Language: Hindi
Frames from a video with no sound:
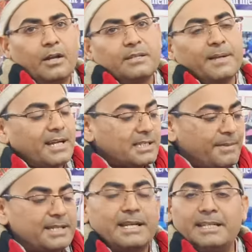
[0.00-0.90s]
और इसमें
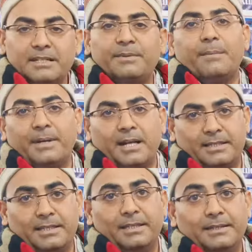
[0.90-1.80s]
कस्टमाइज साइजेज भी हम
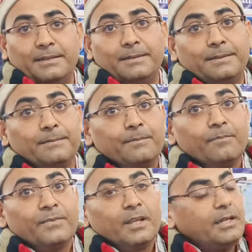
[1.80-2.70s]
बनाते हैं इजी टू यूज है
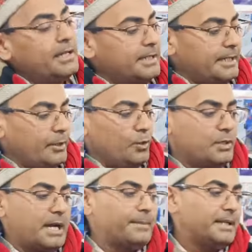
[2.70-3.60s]
बेसिकली इजी टू
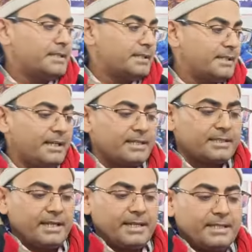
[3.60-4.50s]
यूज है आप देख सकते हैं ना
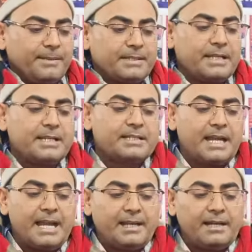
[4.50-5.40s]
इस तरीके से बस ऐसे
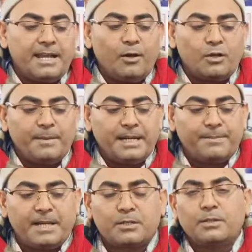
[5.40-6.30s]
स्लाइड करना ही
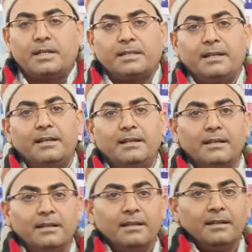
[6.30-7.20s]
ऑटोमेटिक प्रेस हो जाता है
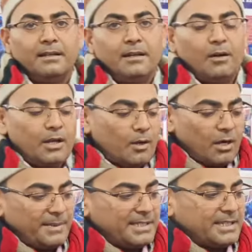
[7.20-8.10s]
और
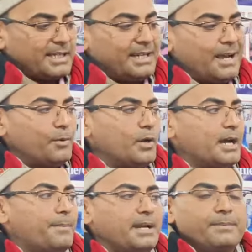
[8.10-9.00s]
ऑटोमेटिक जैसे ही टाइम
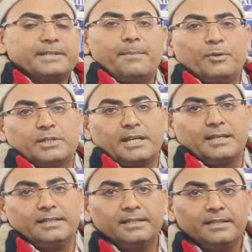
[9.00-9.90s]
होगा अपने आप से आप हो
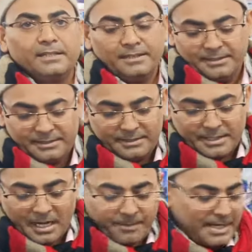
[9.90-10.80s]

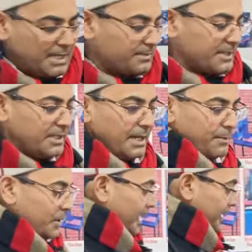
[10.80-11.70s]
जाएगा अब नेक्स्ट मशीन
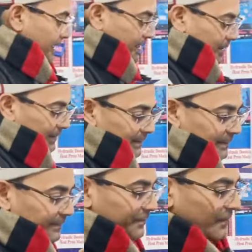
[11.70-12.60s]
आपको दिखाते हैं
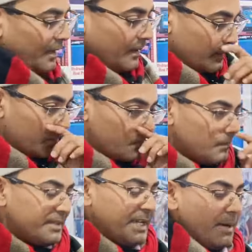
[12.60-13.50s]

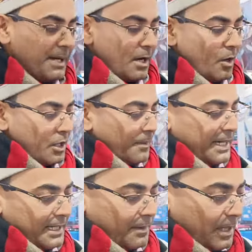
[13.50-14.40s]
ये हमारा
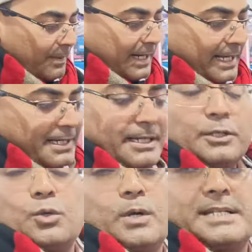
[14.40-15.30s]
ऑटोमेटिक डबल बेड है
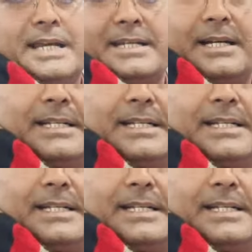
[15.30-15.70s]
लेकिन छोटा साइज